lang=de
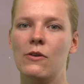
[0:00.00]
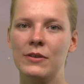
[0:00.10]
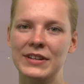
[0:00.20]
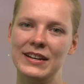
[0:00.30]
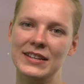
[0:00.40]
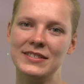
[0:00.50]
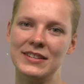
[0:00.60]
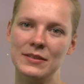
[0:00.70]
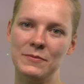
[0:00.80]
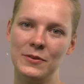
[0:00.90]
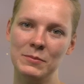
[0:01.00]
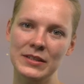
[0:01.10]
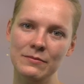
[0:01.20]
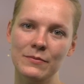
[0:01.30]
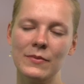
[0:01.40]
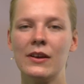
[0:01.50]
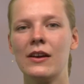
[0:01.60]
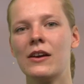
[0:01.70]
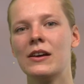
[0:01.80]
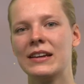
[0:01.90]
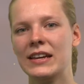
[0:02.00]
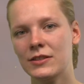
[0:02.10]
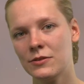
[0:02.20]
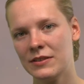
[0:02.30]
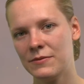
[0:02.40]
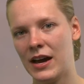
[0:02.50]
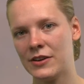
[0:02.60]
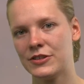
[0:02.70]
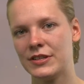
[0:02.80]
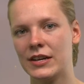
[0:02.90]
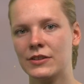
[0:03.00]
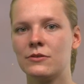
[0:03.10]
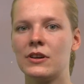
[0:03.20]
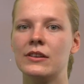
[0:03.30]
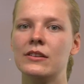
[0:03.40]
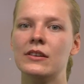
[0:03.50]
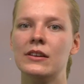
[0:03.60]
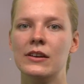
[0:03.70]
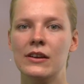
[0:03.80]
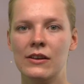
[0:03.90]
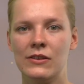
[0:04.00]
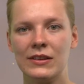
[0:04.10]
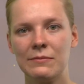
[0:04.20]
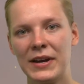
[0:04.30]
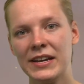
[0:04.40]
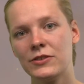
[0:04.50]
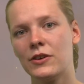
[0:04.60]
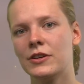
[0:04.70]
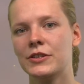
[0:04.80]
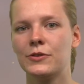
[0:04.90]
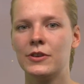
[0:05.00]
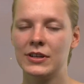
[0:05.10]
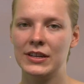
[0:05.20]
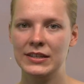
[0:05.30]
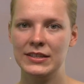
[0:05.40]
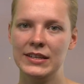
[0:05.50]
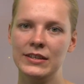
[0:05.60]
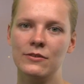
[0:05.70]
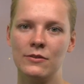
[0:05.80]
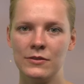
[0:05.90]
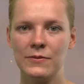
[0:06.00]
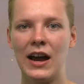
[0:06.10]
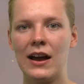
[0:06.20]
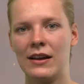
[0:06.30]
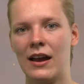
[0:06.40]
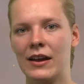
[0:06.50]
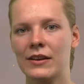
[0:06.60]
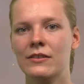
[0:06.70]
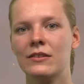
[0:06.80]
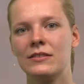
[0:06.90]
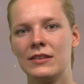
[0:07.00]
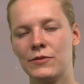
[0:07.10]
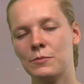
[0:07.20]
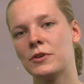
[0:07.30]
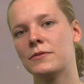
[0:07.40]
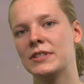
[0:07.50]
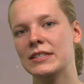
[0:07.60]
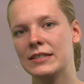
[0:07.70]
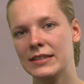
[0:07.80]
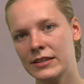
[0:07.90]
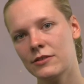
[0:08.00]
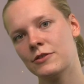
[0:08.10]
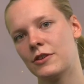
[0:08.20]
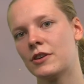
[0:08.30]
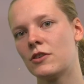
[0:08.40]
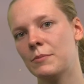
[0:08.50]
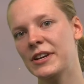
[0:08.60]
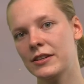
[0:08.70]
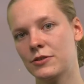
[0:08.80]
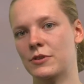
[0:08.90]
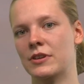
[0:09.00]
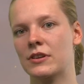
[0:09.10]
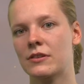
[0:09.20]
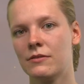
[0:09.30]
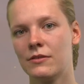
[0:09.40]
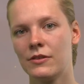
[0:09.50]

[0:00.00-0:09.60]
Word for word: Und ein letzter Tipp von mir, geht zu den Veranstaltungen, bringt euch eure Ideen und Fragen ein, davon profitiert ihr und eure Kommilitoninnen.